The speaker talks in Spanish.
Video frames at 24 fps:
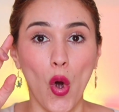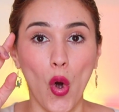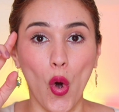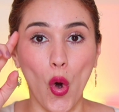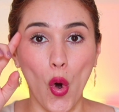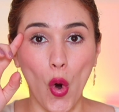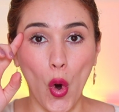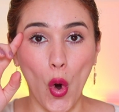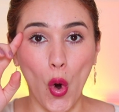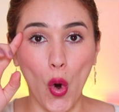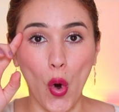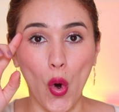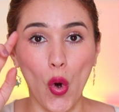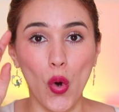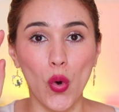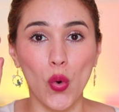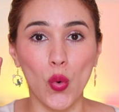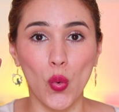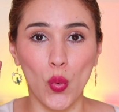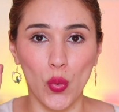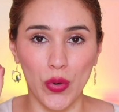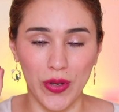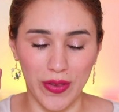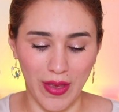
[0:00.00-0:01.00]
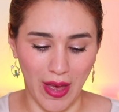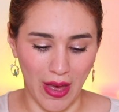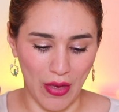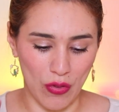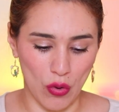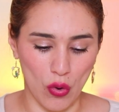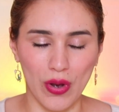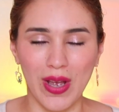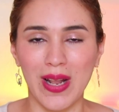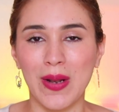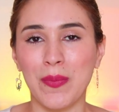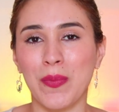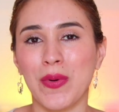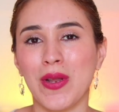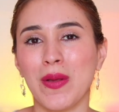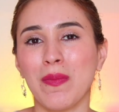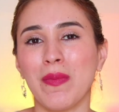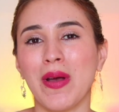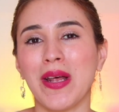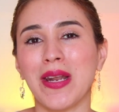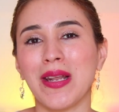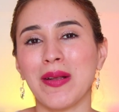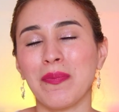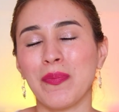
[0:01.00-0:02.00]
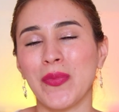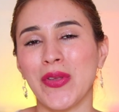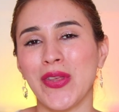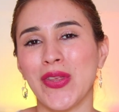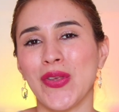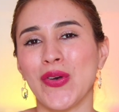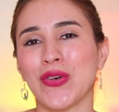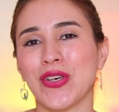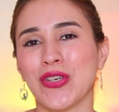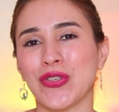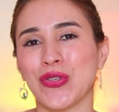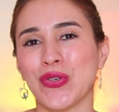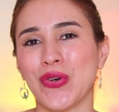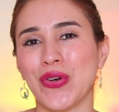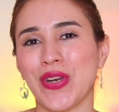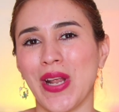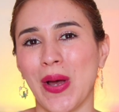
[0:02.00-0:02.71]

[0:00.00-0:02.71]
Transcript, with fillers: Ojo, cuidado. El primer video que yo